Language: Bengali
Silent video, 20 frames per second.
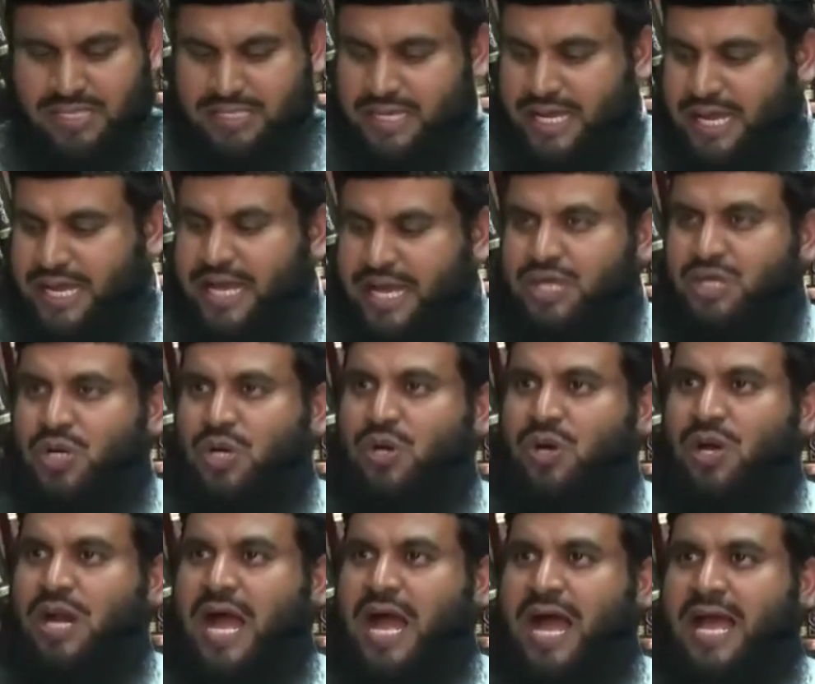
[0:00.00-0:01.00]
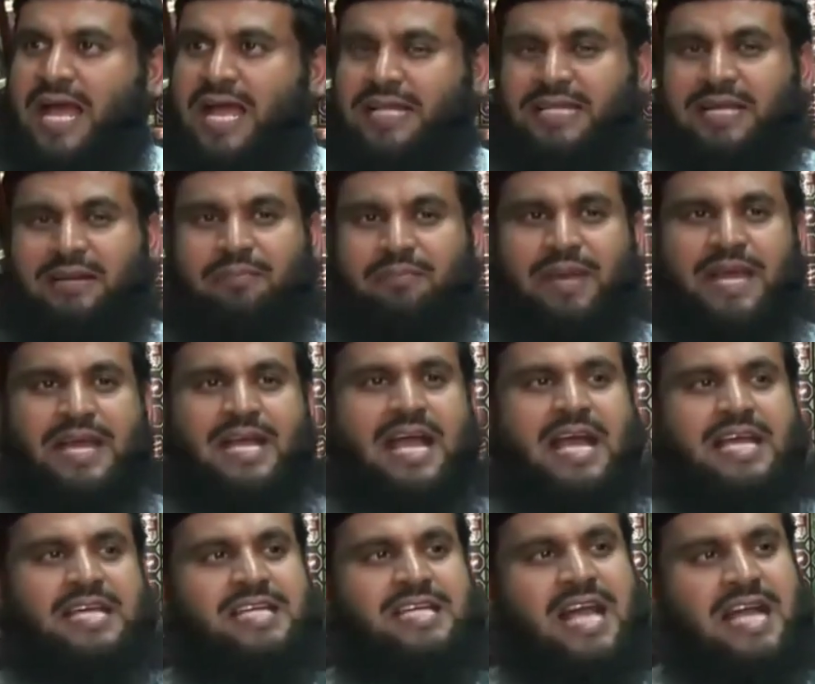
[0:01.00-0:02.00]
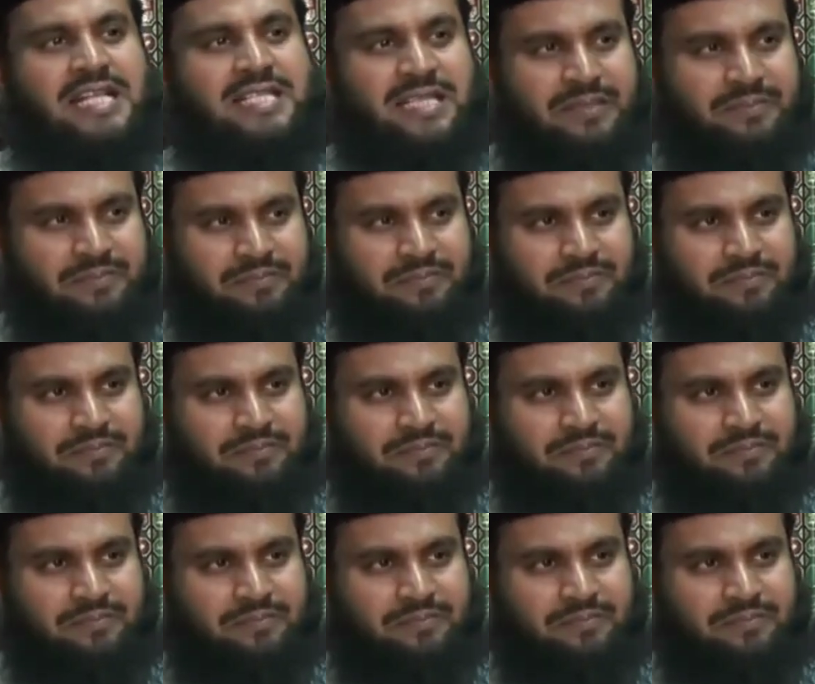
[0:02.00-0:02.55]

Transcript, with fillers: যে এই সকল আয়াতের ব্যাখ্যা কি আছে